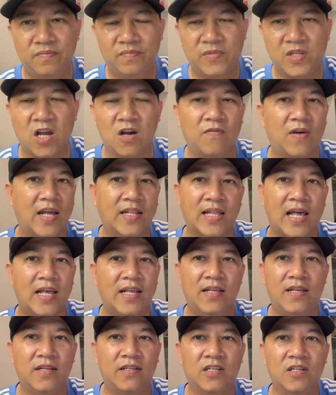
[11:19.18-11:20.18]
chứ không phải
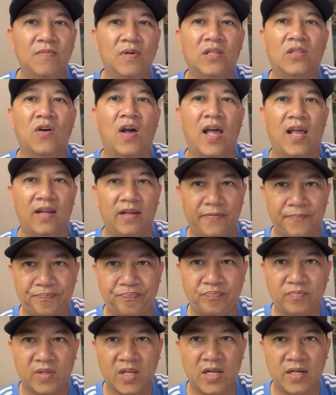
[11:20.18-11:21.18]
tại sư minh tuệ
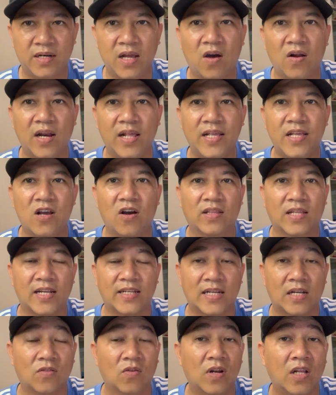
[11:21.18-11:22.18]
đó là lý do tại
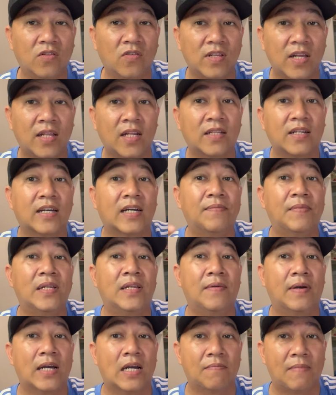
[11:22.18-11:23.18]
sao tôi lên tôi giải thích các
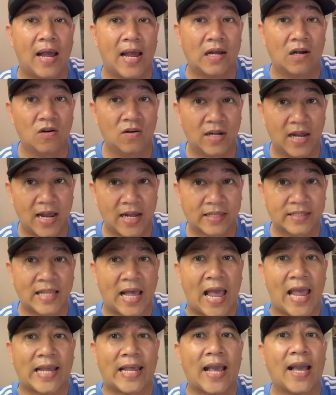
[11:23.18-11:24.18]
bạn và các bạn rõ ràng
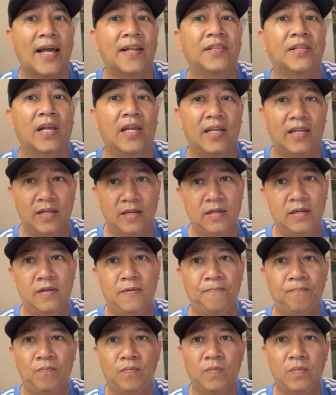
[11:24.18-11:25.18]
tại các anh chị
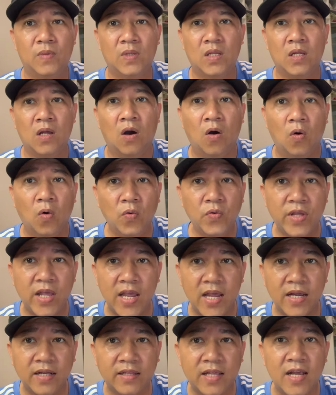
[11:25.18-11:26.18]
hữu
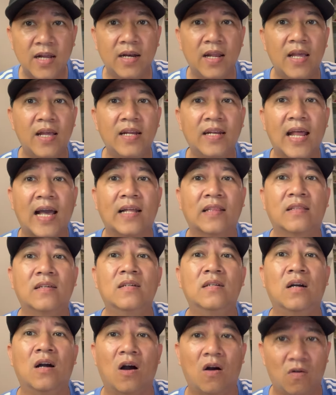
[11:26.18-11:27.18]
duyên thiên lý năng
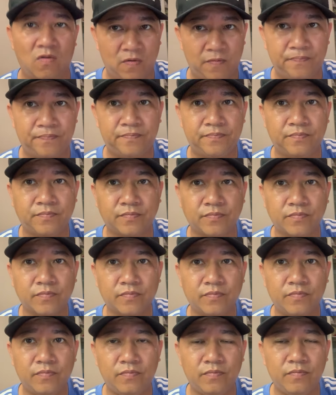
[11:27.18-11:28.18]
tương ngộ
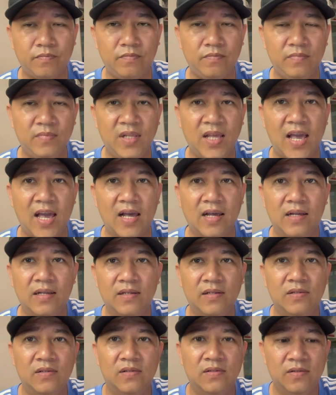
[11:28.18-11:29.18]
ha
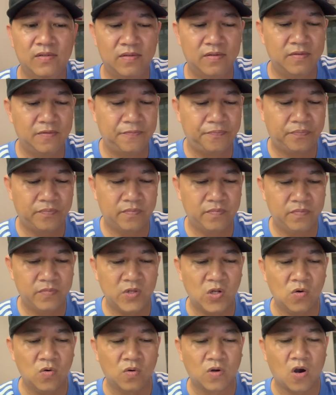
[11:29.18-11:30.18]

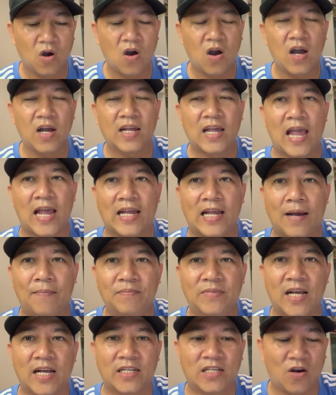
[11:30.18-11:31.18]
dù có ngàn
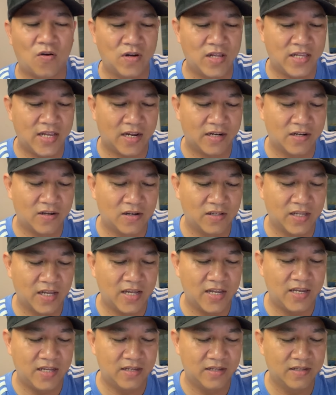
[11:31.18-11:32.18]
dặm xa xôi đi chăng nữa
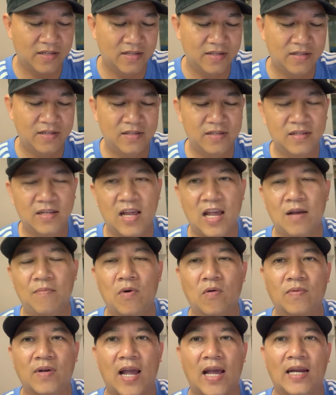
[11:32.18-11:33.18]
thì ha
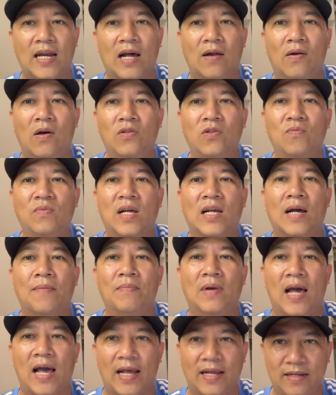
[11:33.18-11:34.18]
một ngày nào đó chúng ta gặp
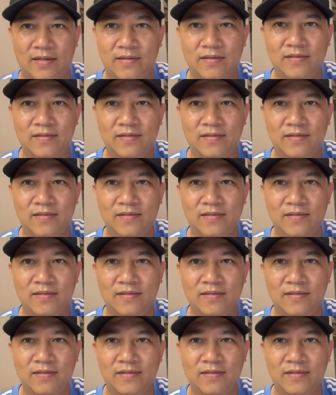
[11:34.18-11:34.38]
lại